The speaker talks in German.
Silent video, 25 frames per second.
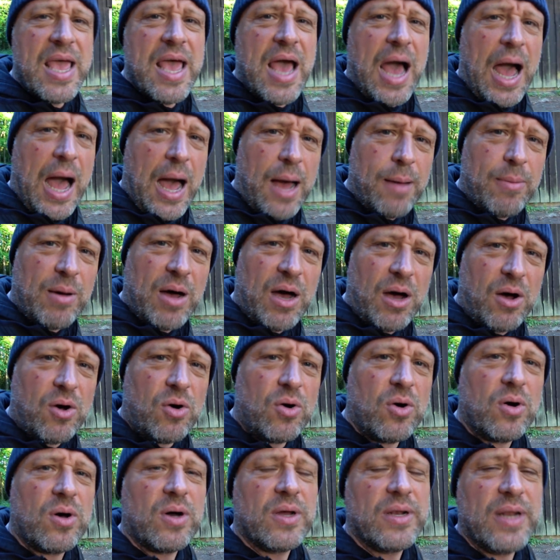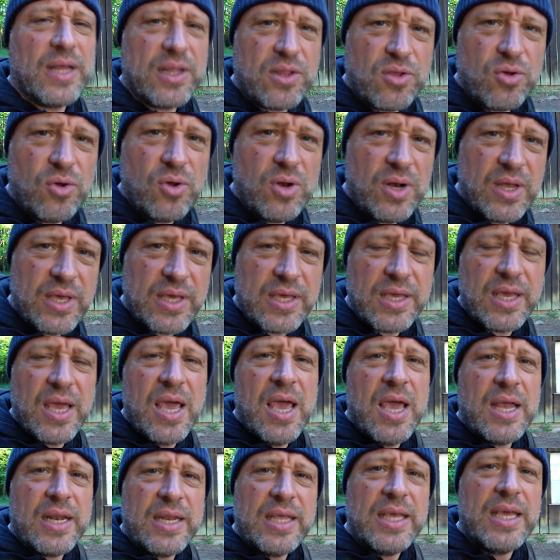aber auch natürlich
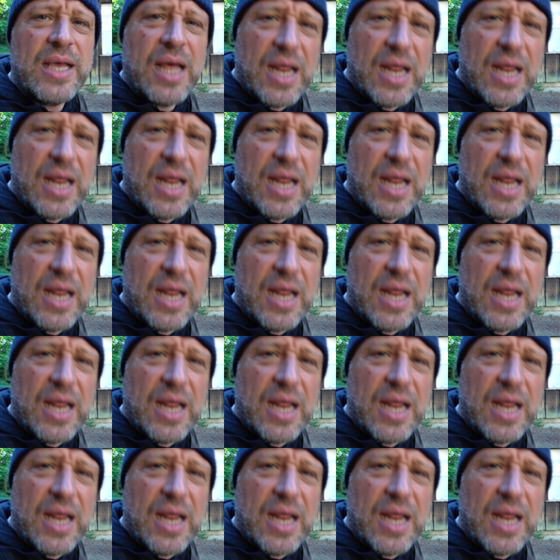die